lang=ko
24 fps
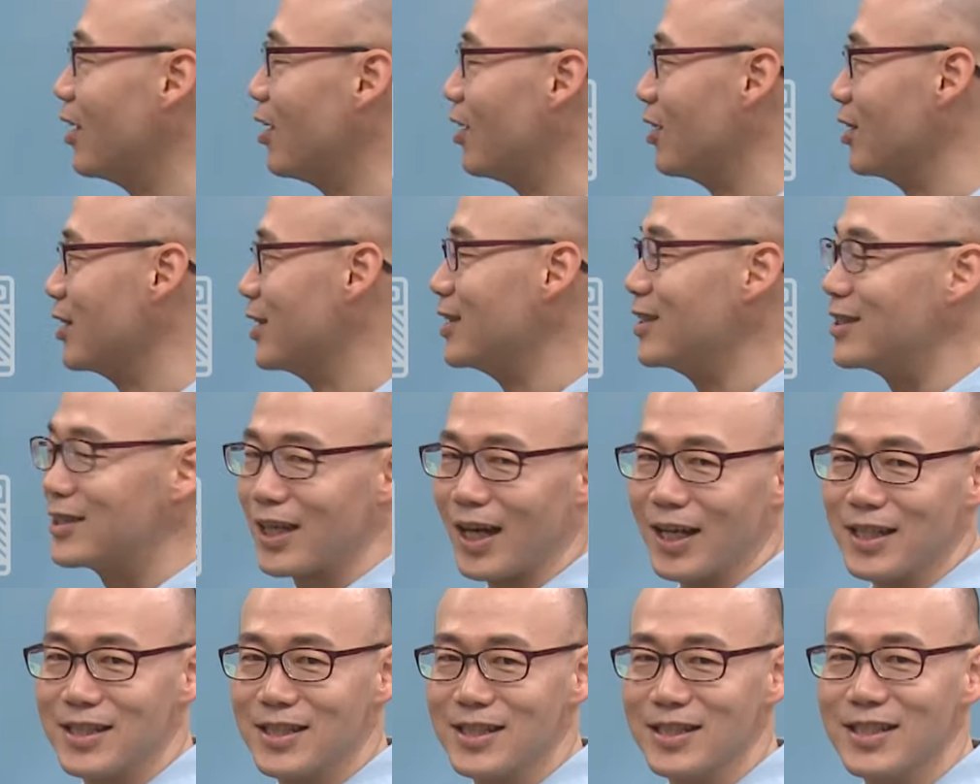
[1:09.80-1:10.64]
어, 이
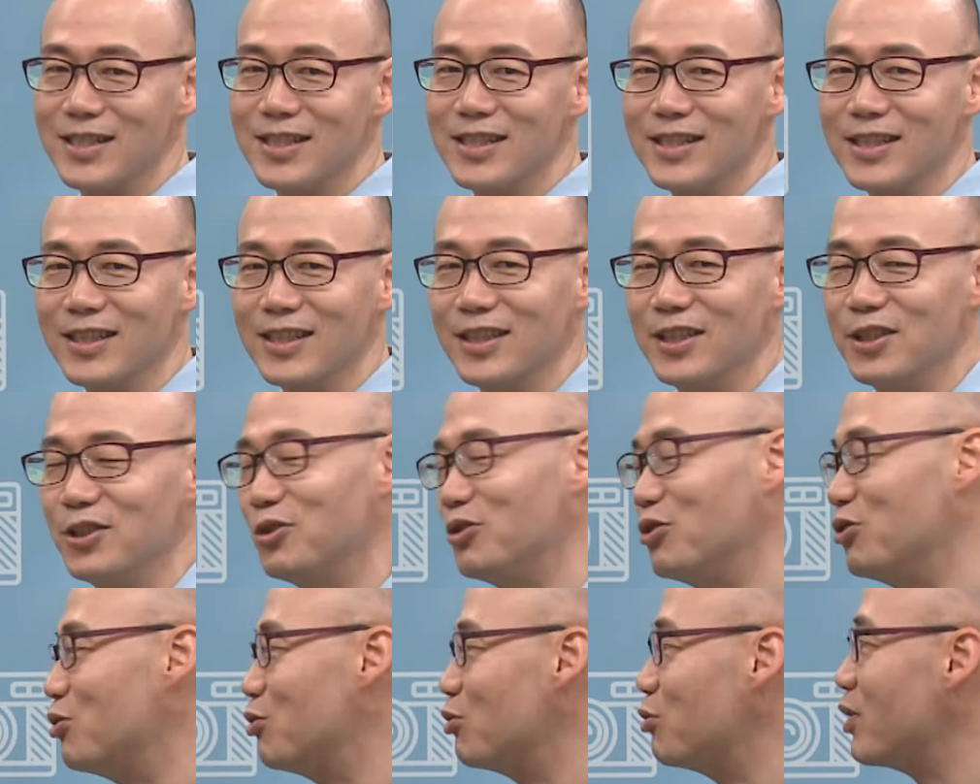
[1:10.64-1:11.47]
사진이
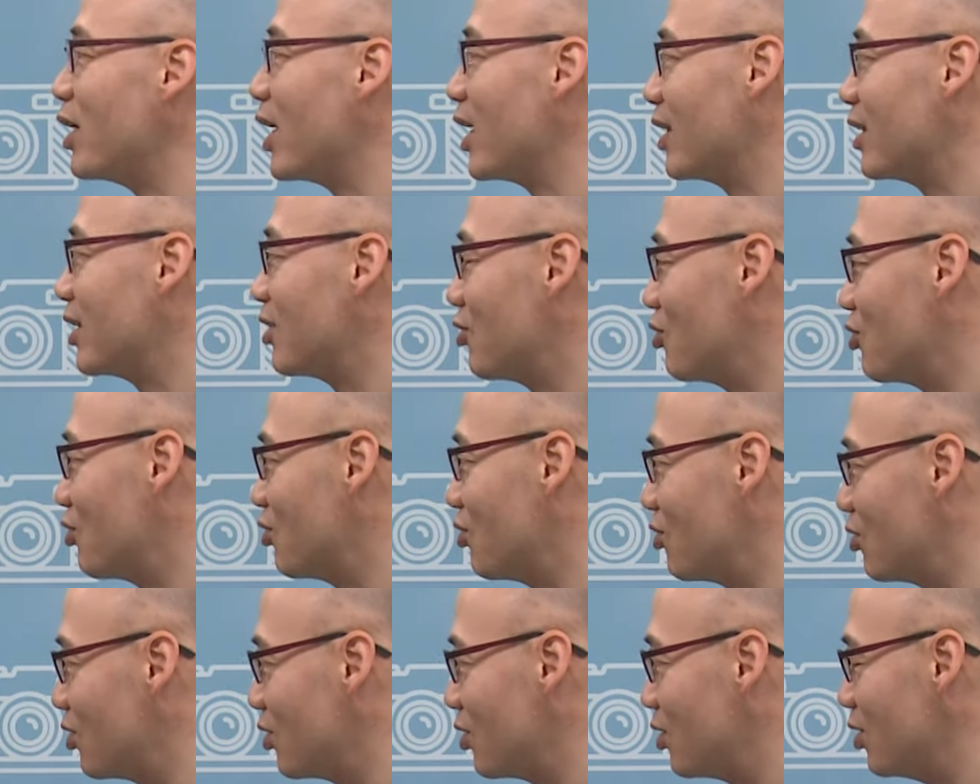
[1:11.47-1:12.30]
눈에
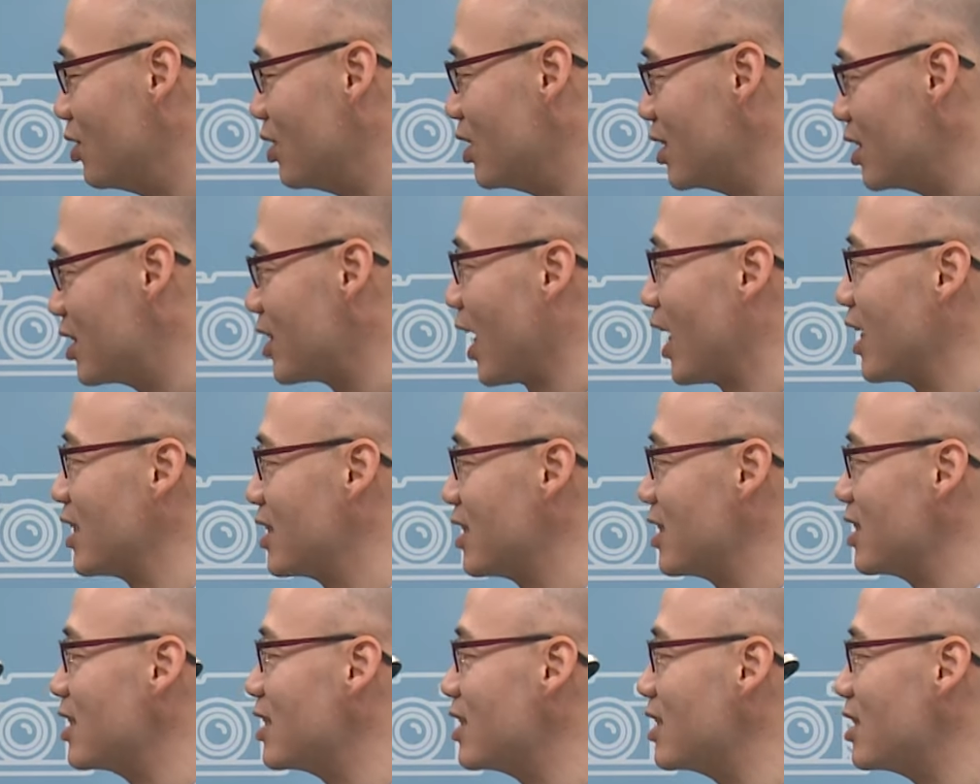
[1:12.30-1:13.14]
이
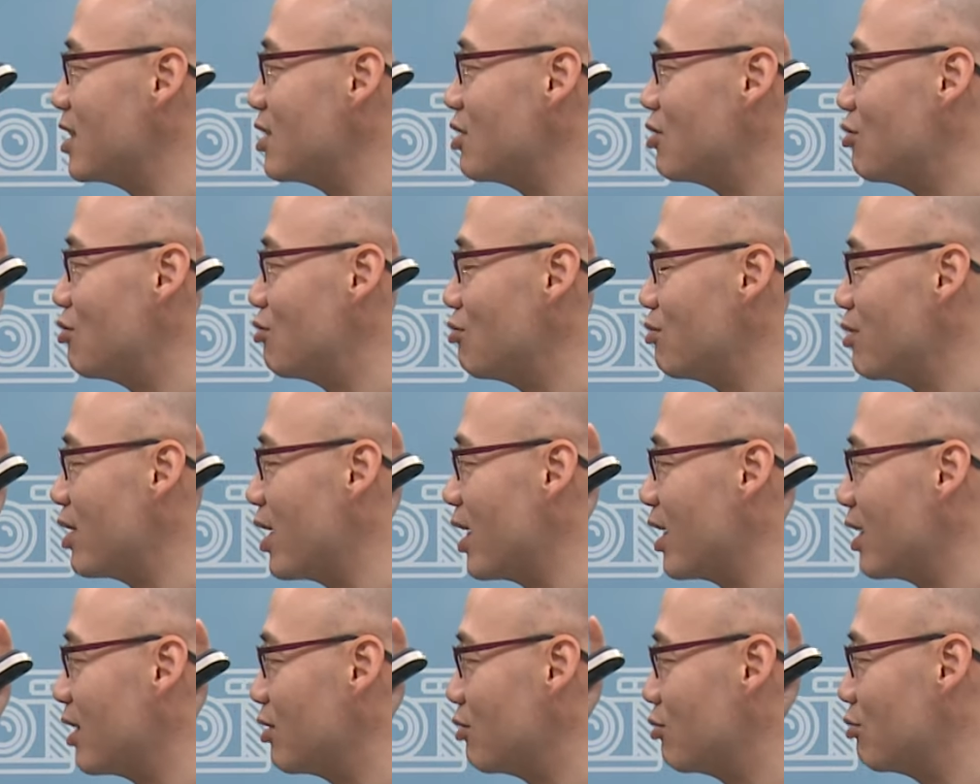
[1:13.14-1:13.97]
사진이
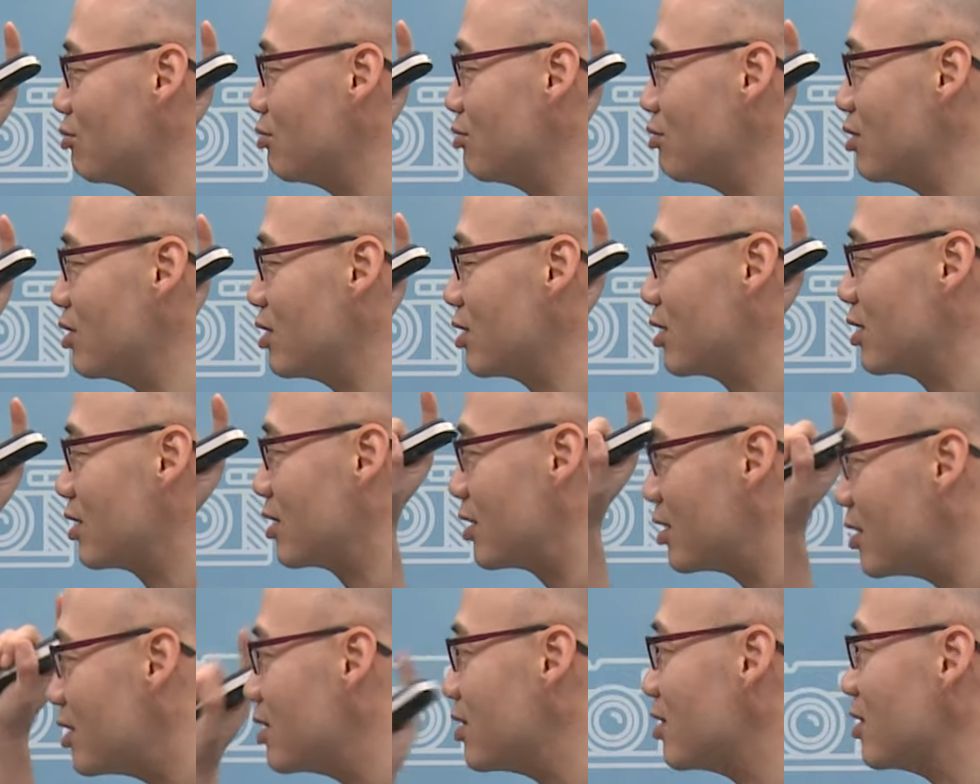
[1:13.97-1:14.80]
눈에 눈을
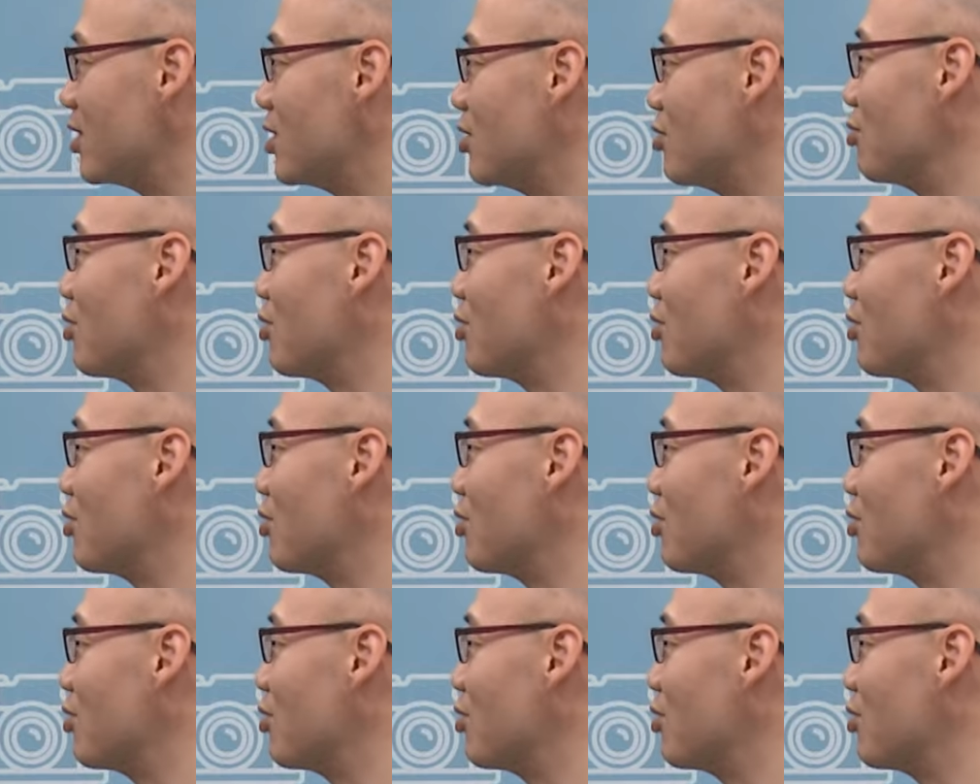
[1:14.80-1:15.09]
끄는